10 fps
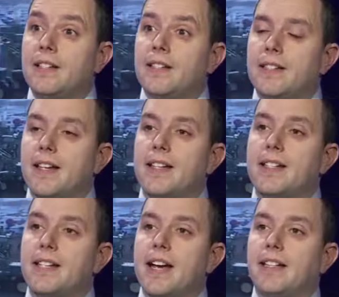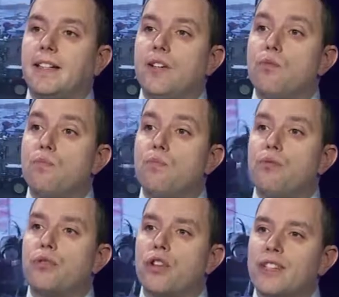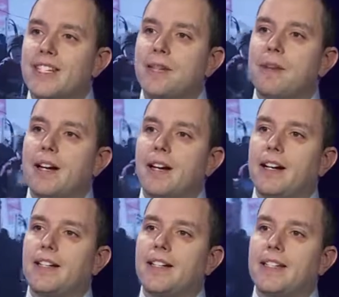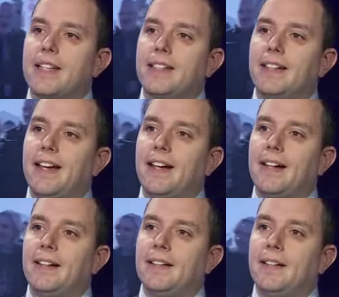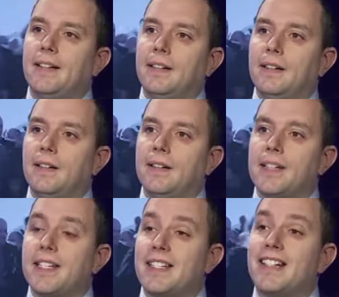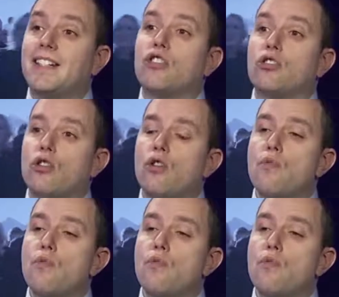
C'est celle qui a été le plus sensible à la crise sanitaire. Euh, c'est celle qui se sent le